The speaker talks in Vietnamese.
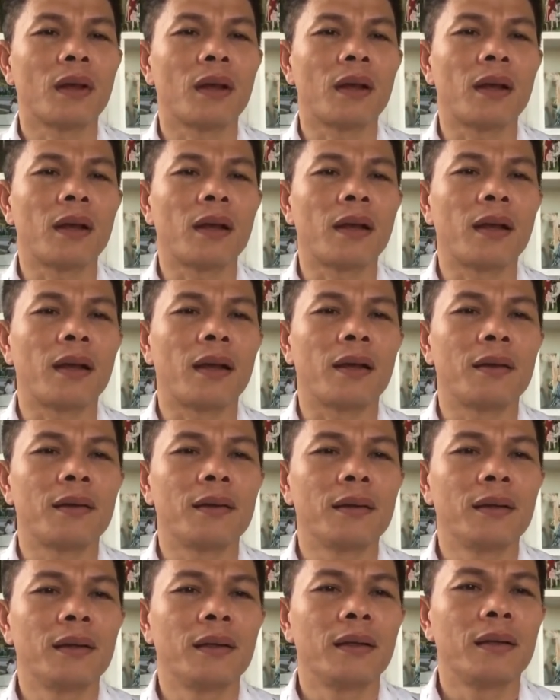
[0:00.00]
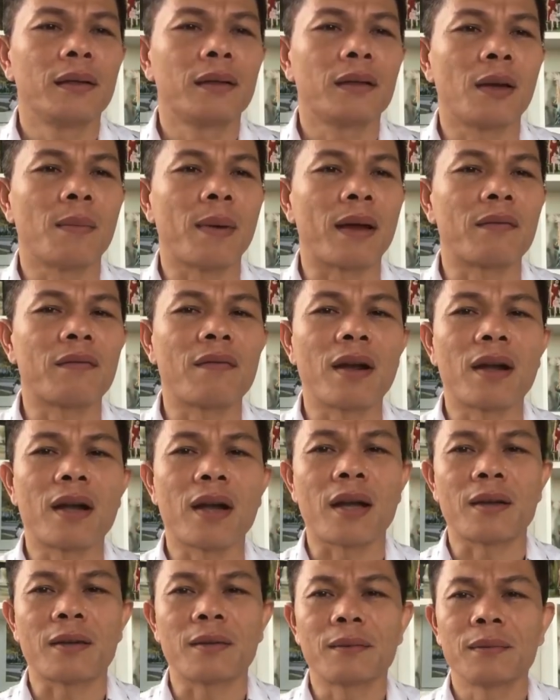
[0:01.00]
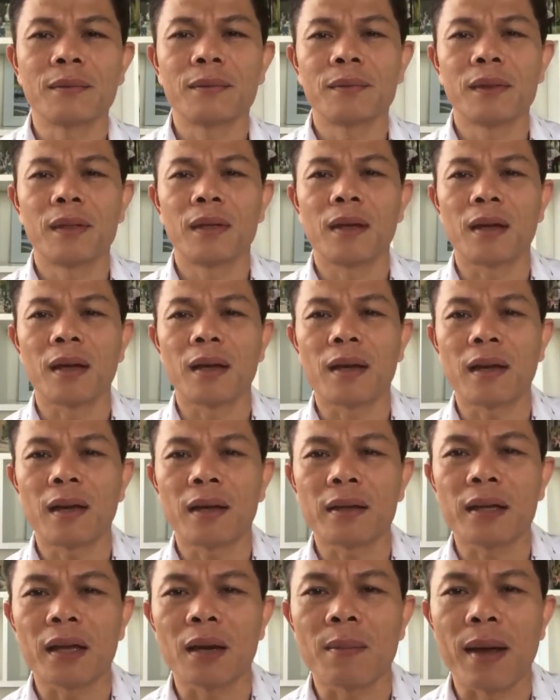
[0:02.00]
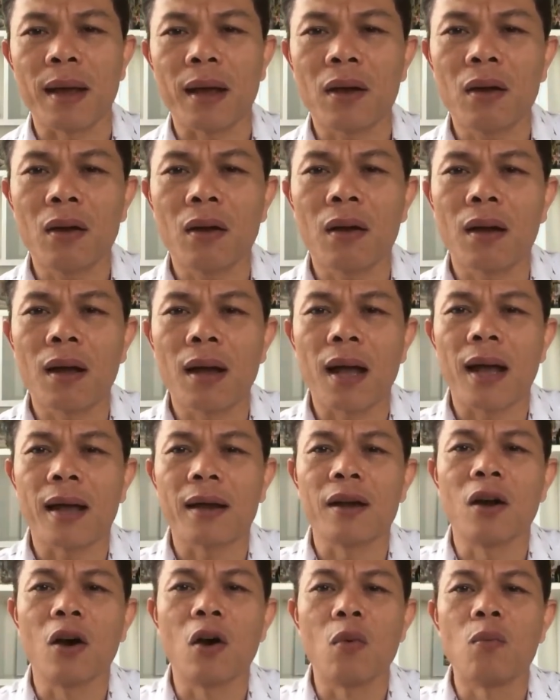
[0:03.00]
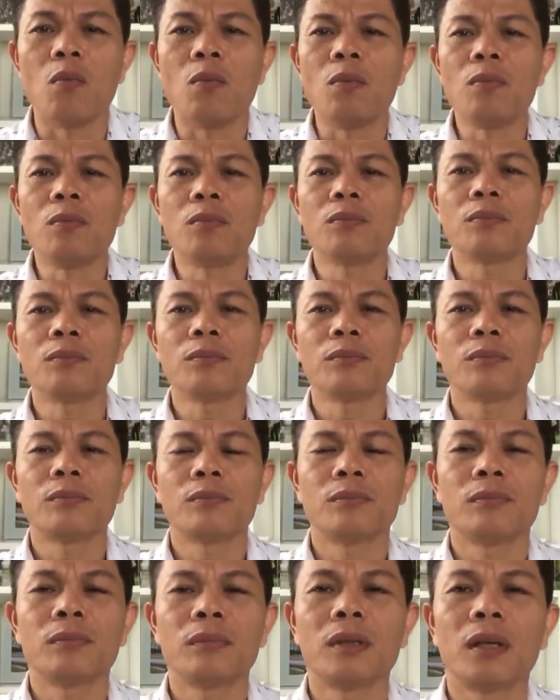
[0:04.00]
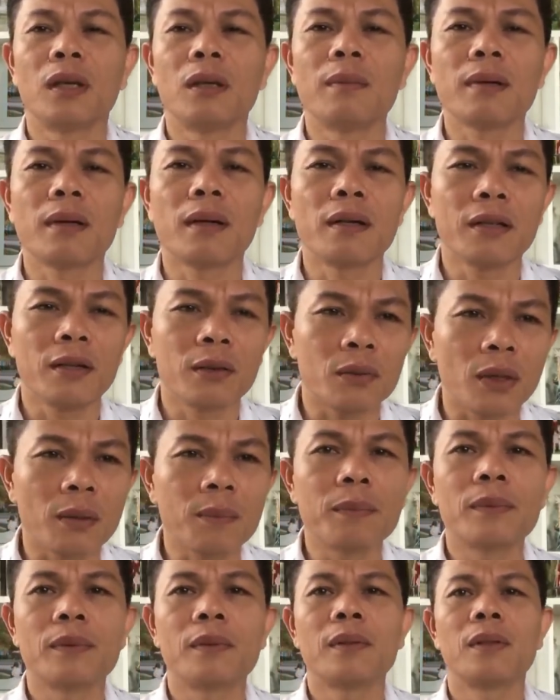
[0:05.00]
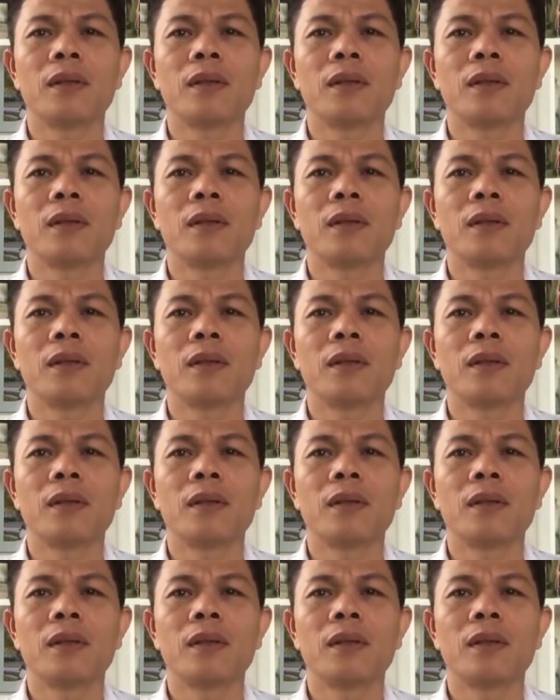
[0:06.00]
à, chào bạn Văn Khanh à, chào bạn anh Hùng ở bên kênh youtube